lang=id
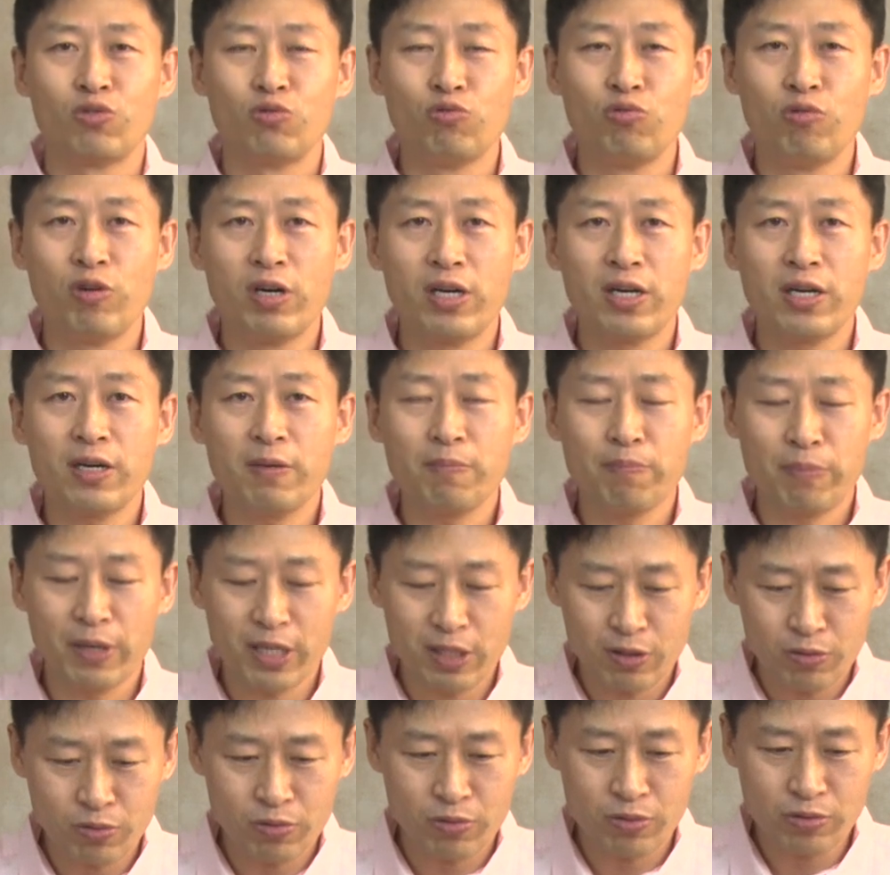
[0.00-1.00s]
2
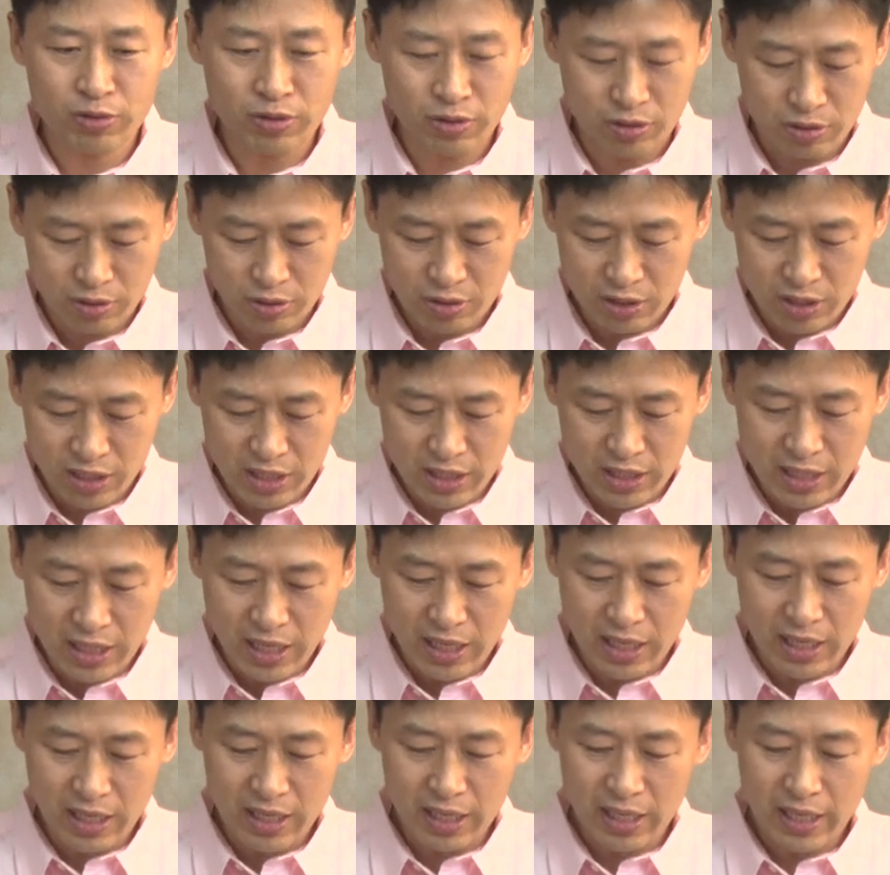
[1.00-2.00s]
Petrus
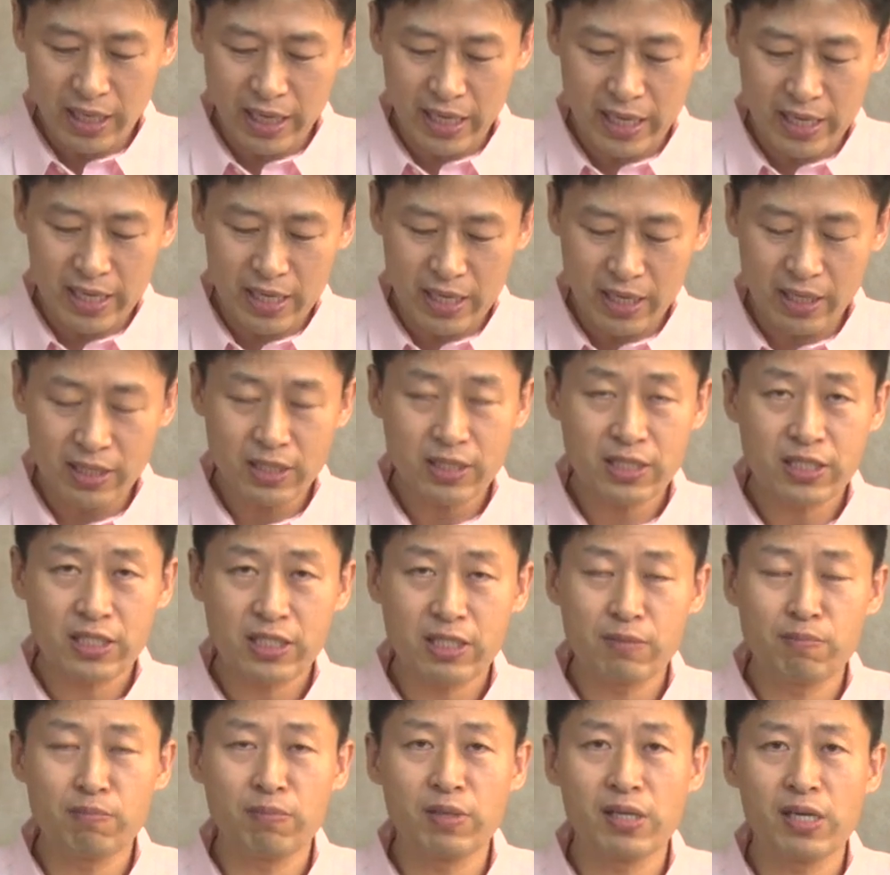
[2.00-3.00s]
3 ayat
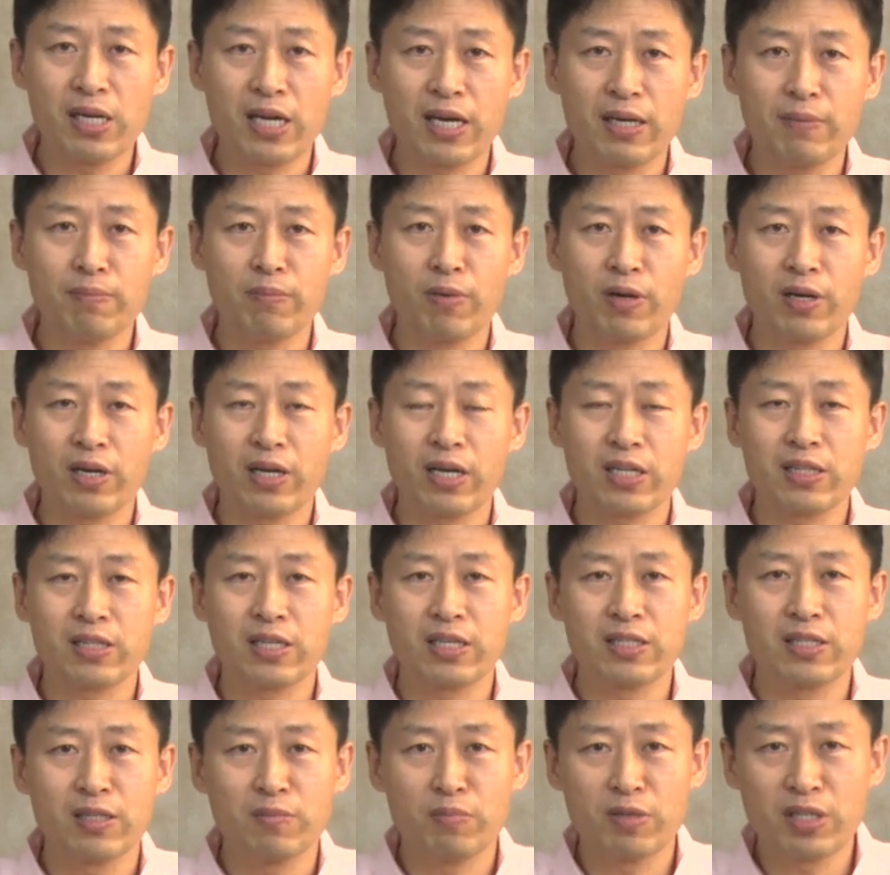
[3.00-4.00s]
9
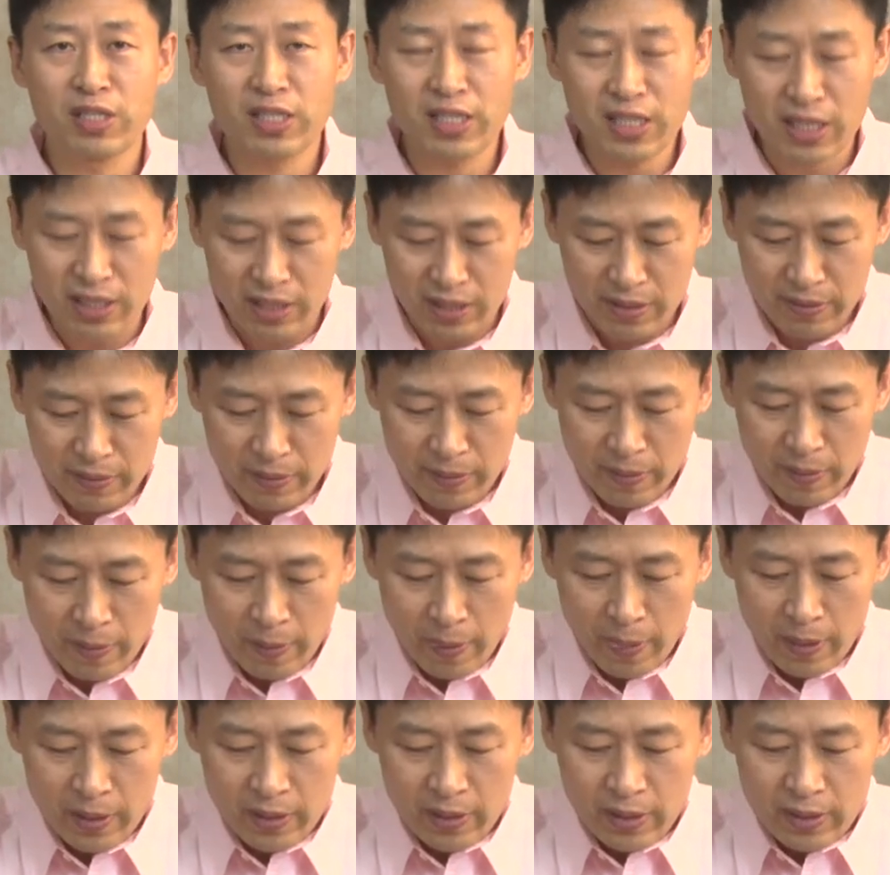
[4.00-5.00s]
berkata demikian.
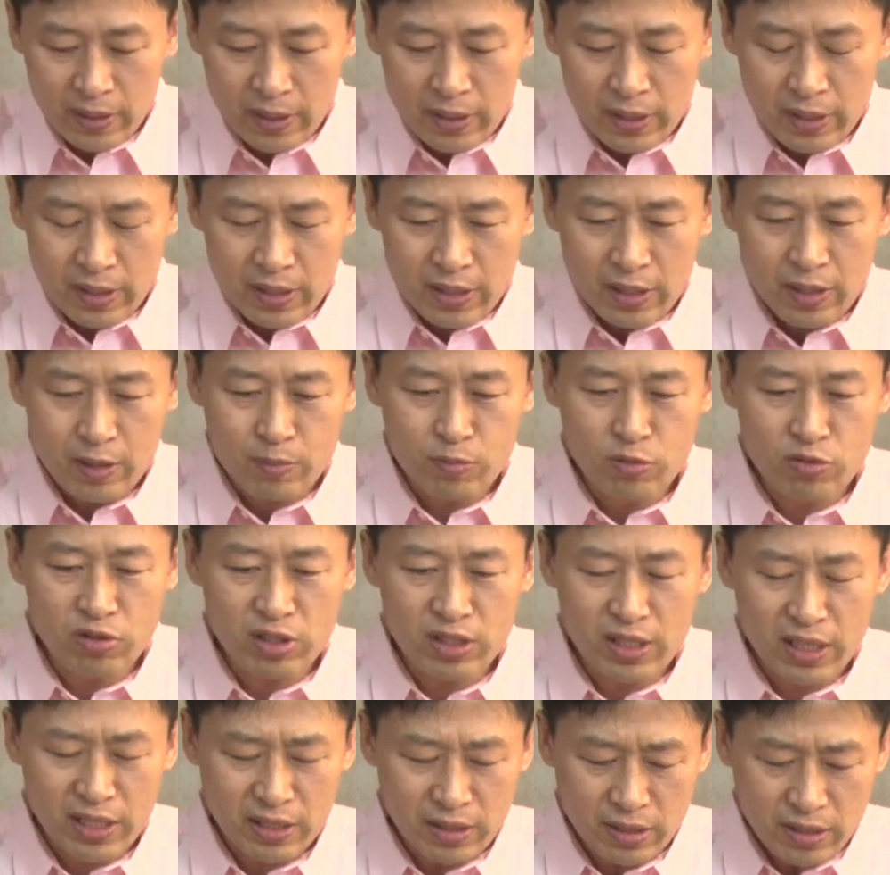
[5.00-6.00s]

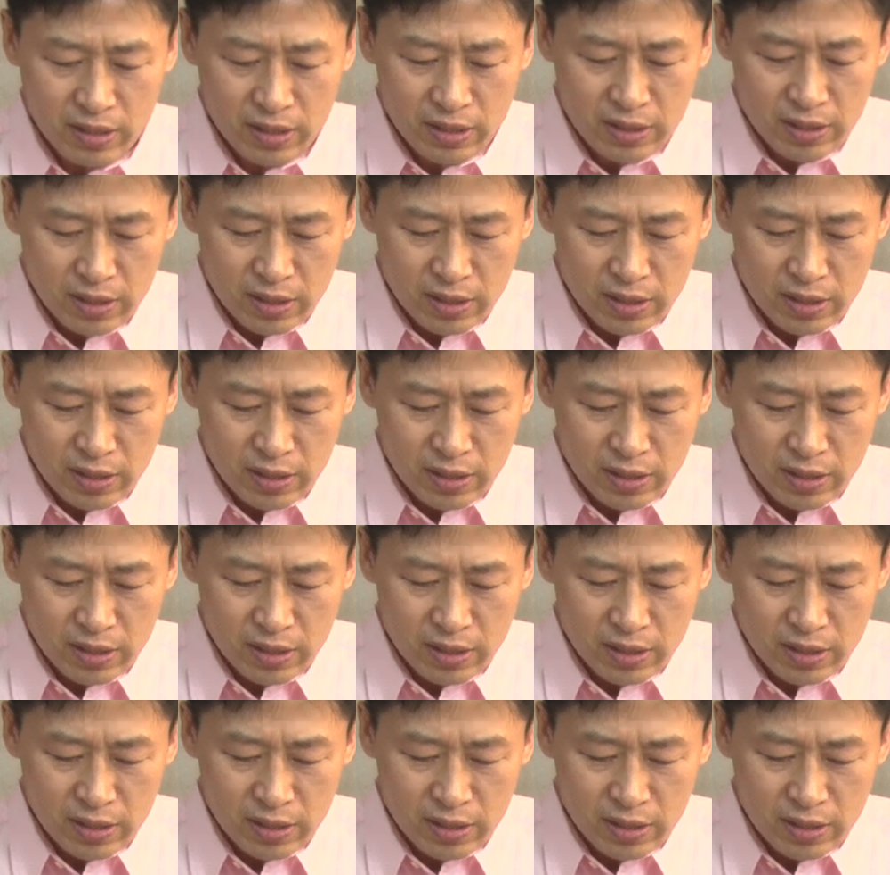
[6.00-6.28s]
Kemudian